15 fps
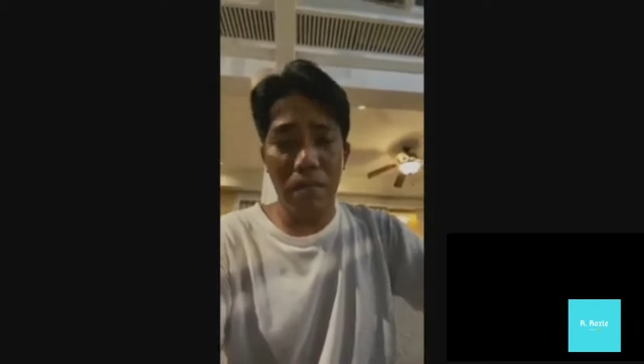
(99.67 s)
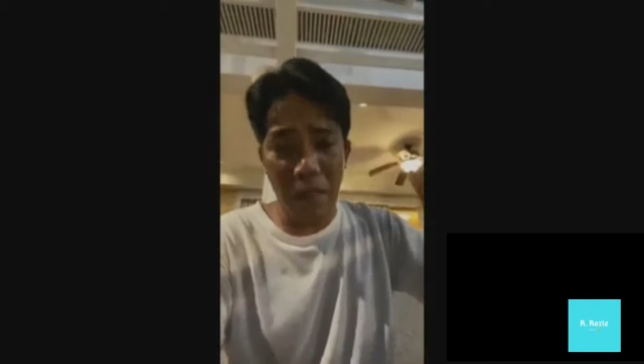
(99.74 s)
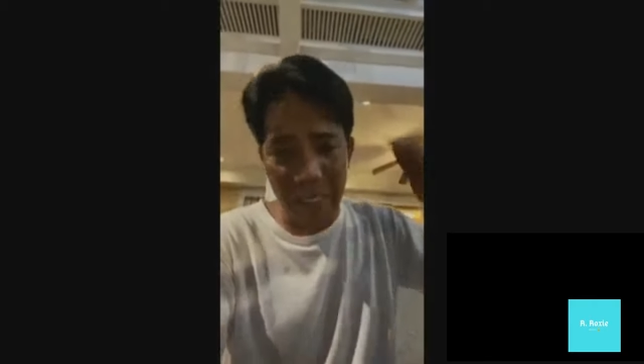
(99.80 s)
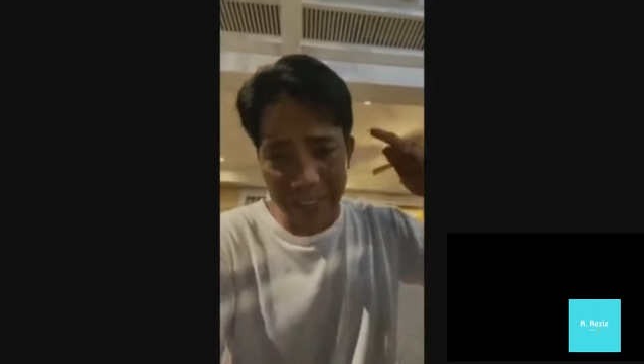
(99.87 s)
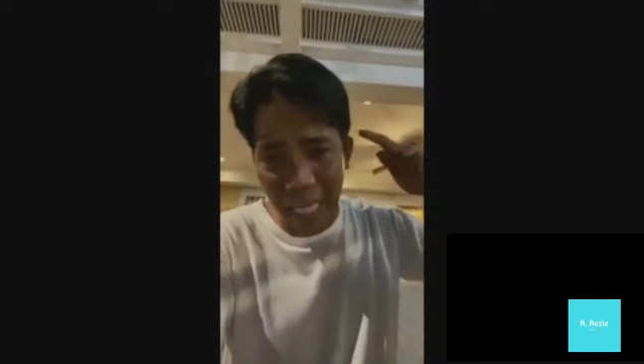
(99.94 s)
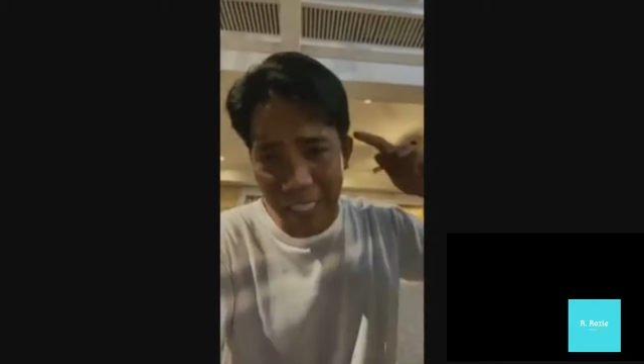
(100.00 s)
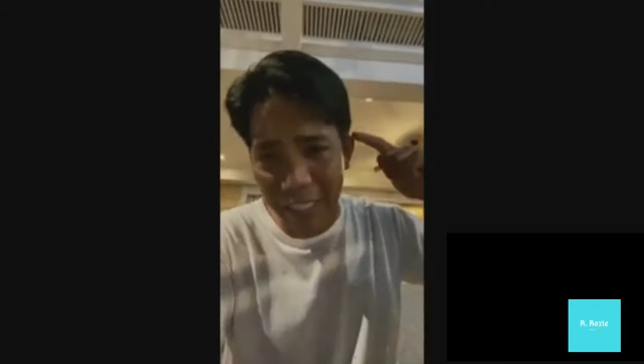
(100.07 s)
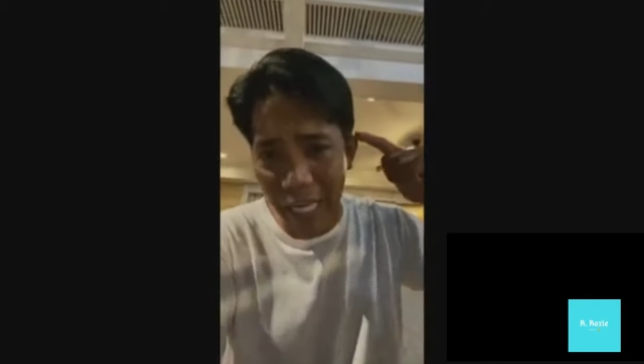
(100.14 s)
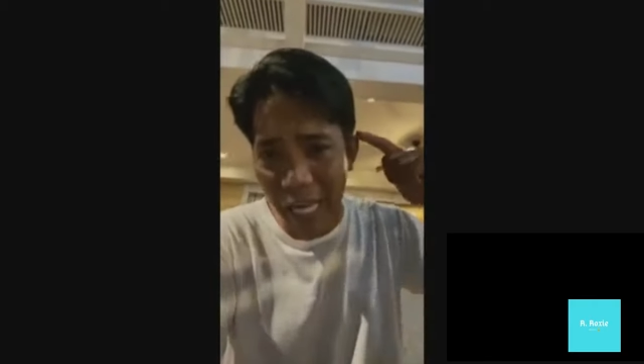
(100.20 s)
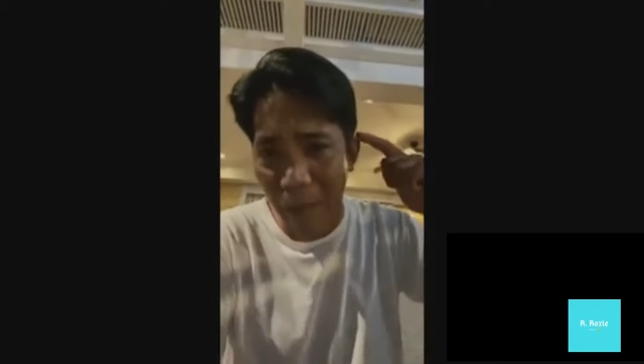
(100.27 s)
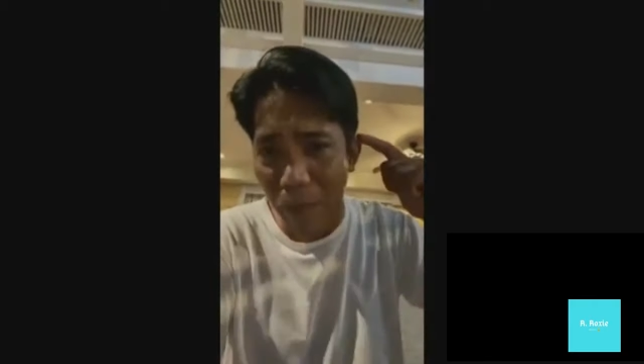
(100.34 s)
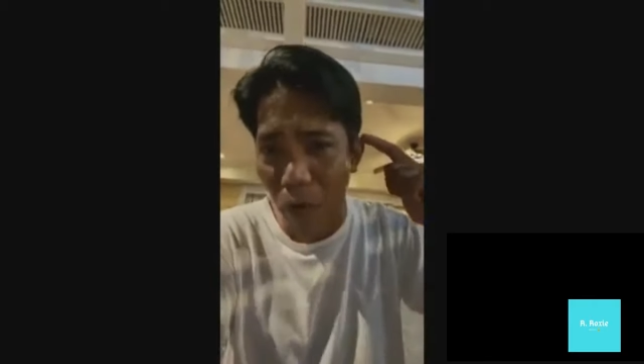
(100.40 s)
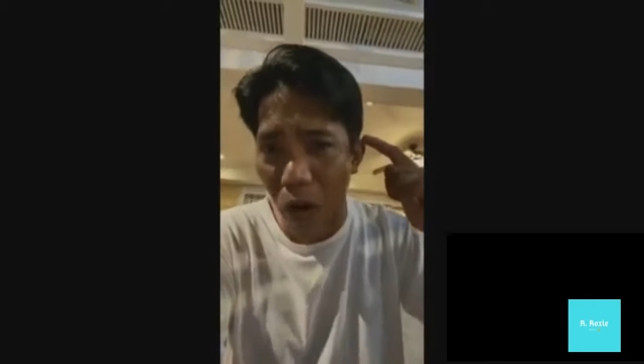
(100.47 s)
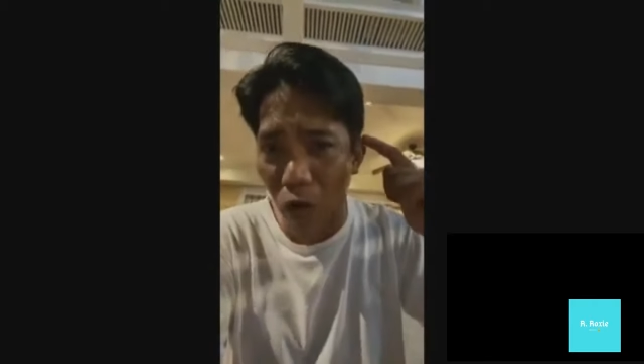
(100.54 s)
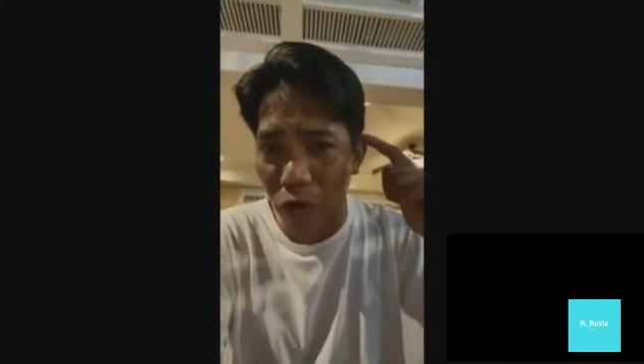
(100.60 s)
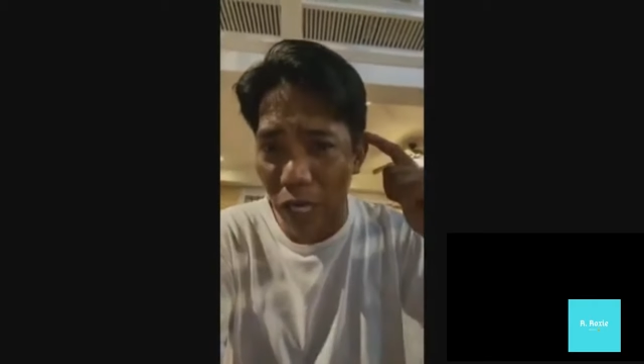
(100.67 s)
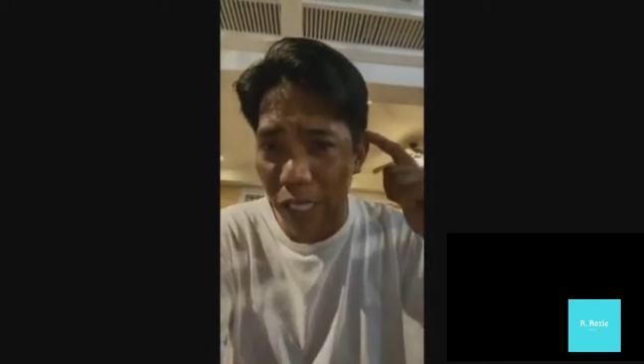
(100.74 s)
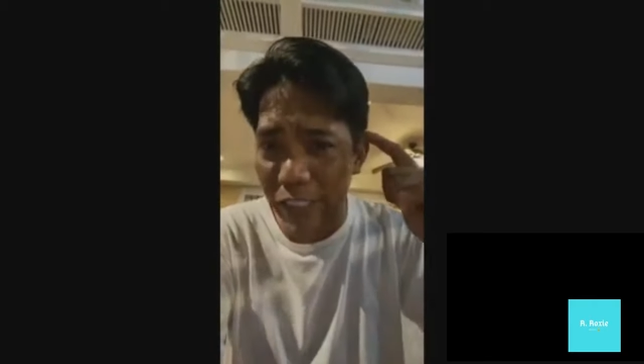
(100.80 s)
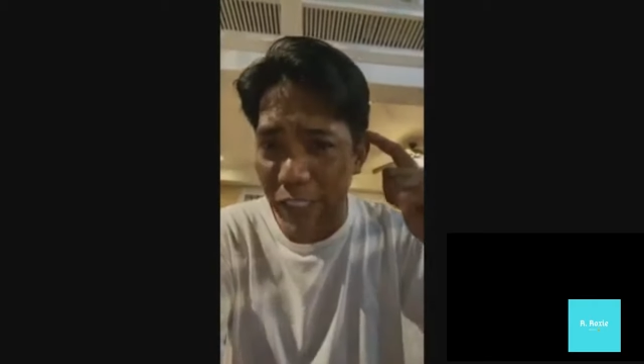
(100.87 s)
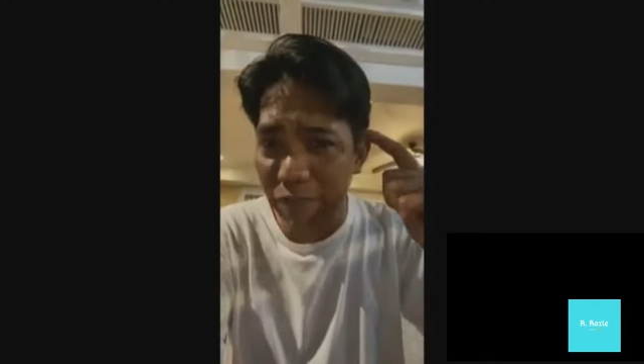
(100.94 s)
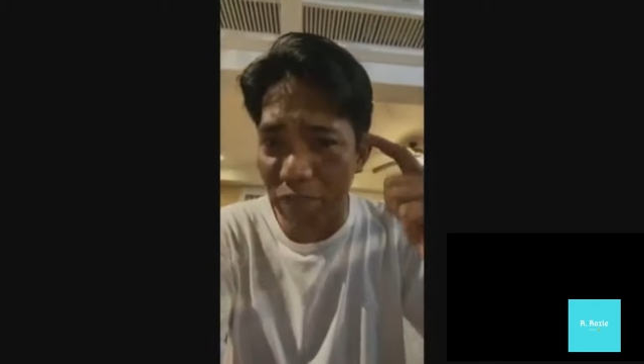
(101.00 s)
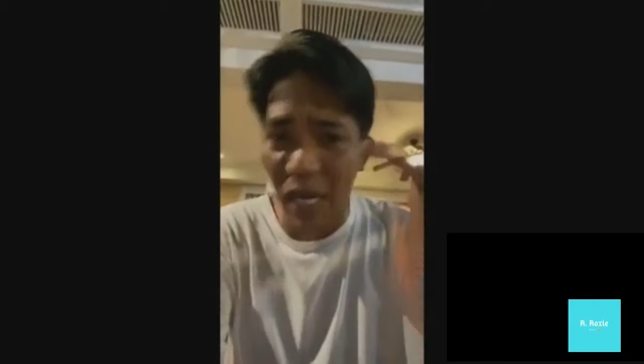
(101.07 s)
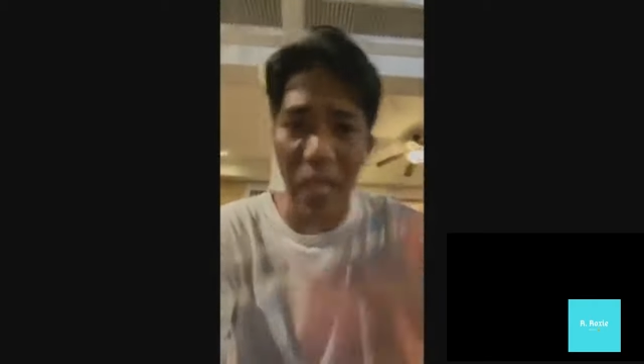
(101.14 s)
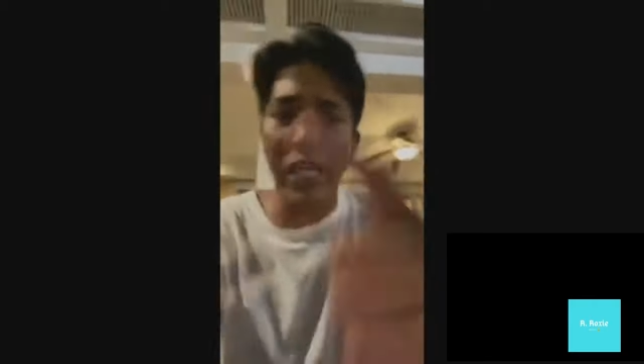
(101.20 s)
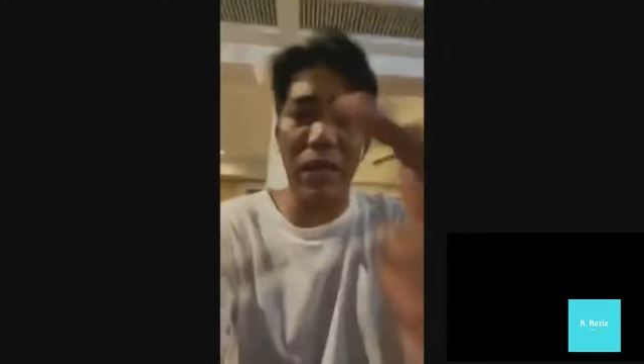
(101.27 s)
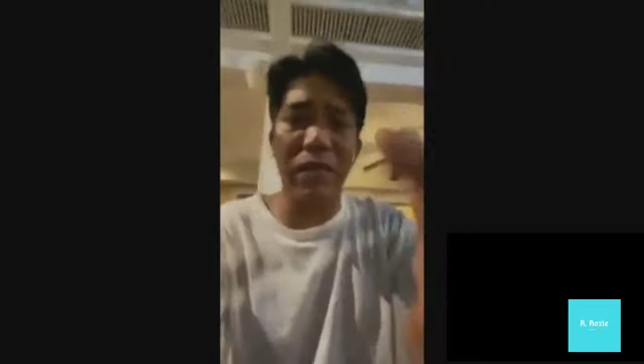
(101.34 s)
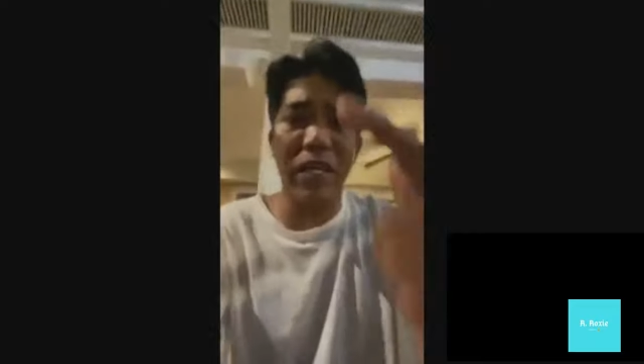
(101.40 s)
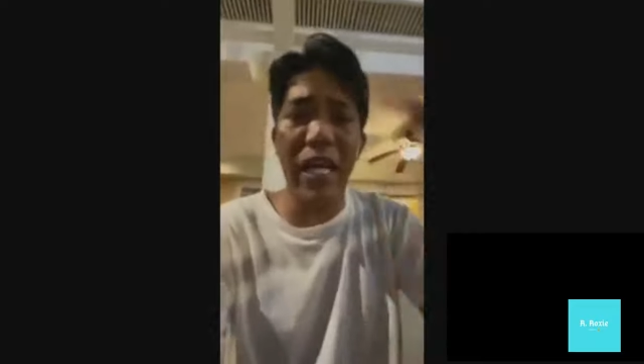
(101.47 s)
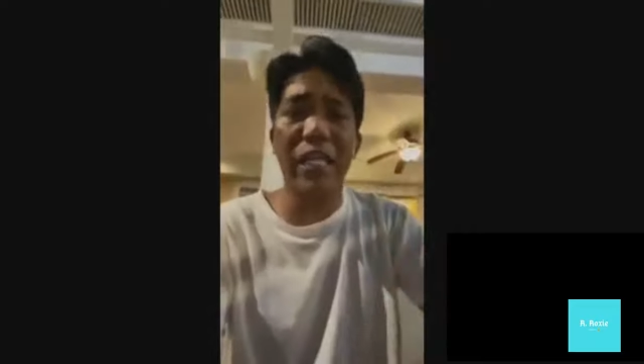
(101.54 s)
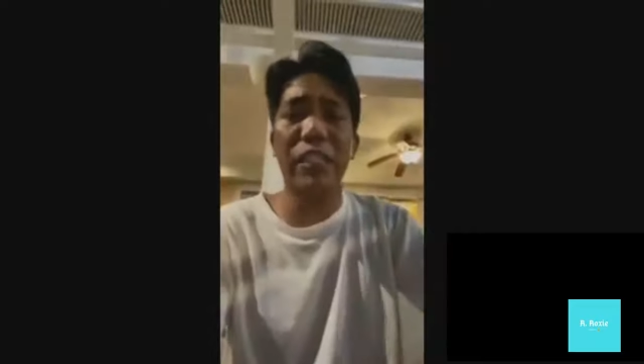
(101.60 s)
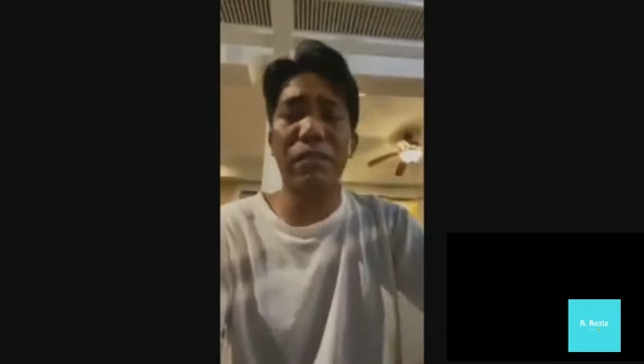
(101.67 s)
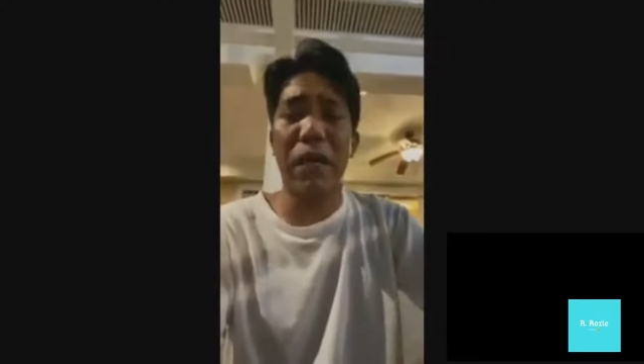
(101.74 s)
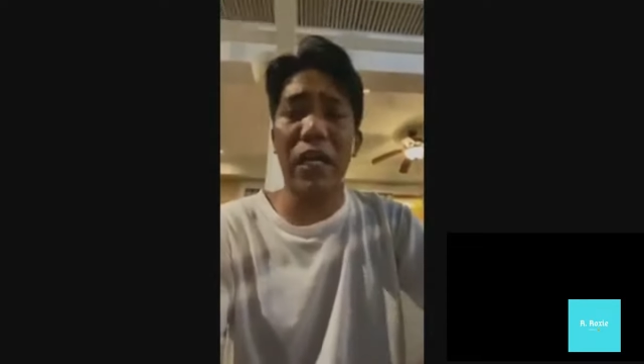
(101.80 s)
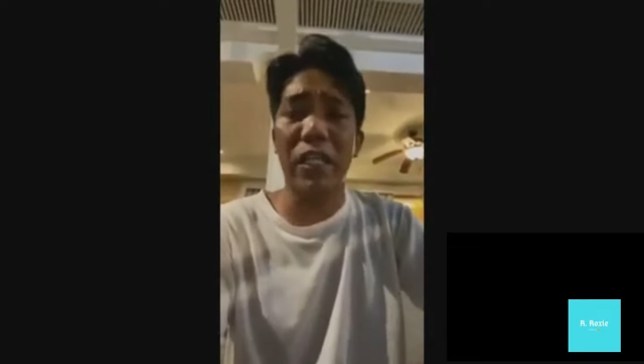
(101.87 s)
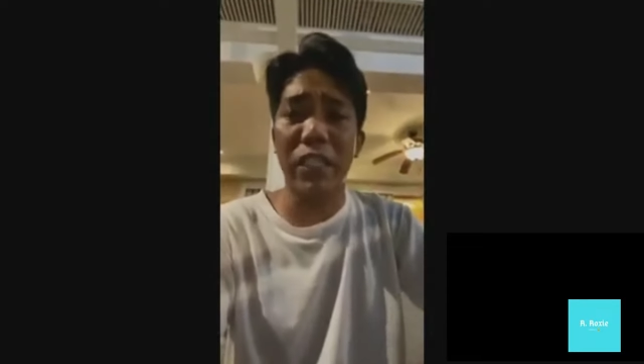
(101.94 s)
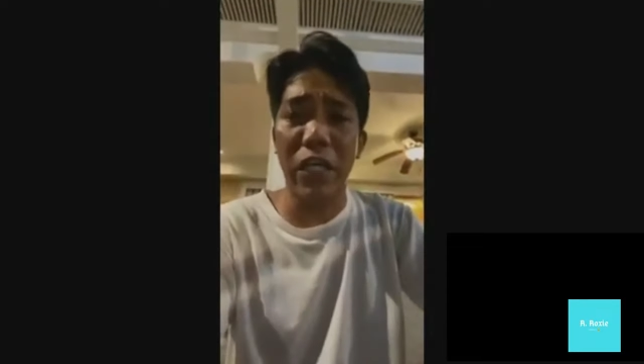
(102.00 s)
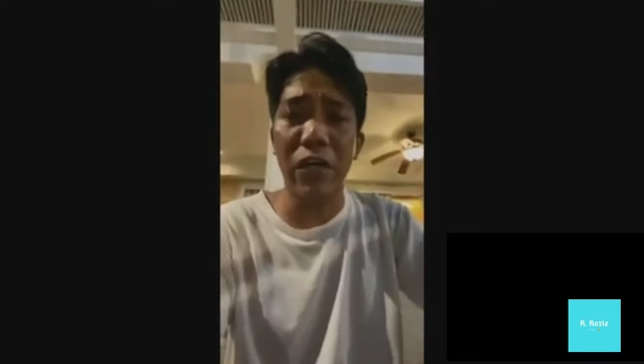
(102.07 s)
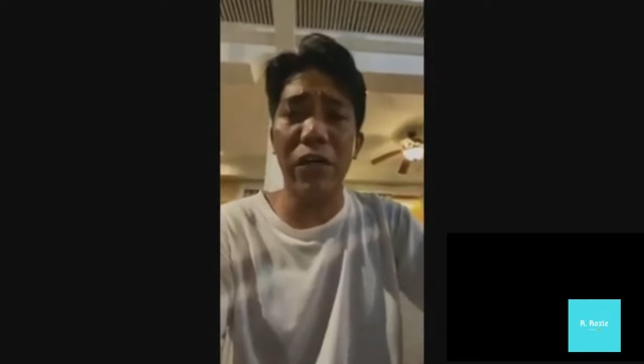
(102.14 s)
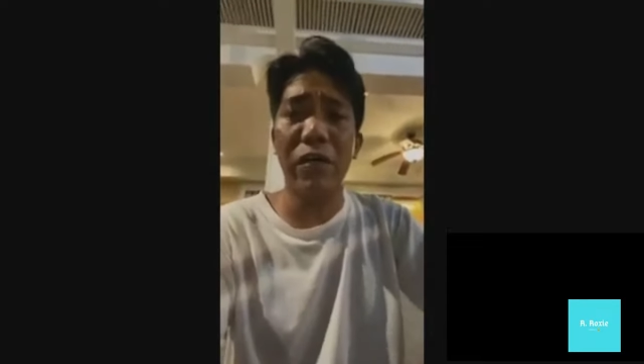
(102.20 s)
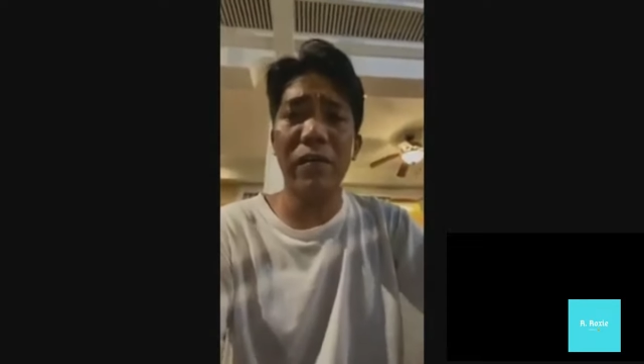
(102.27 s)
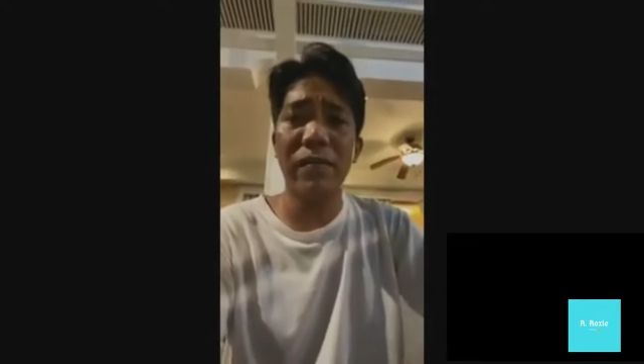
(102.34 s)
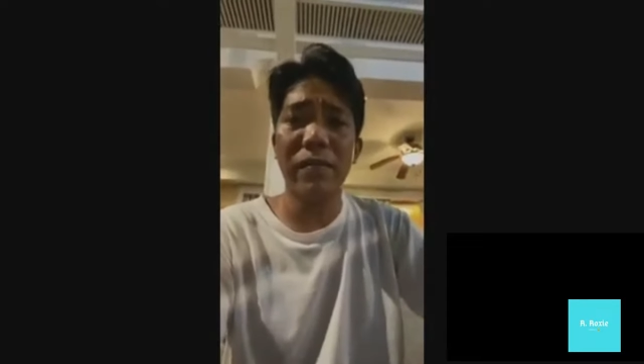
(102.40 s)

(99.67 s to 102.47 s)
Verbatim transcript: Magdadala po ako ng isang truck na bigas para sa'yo.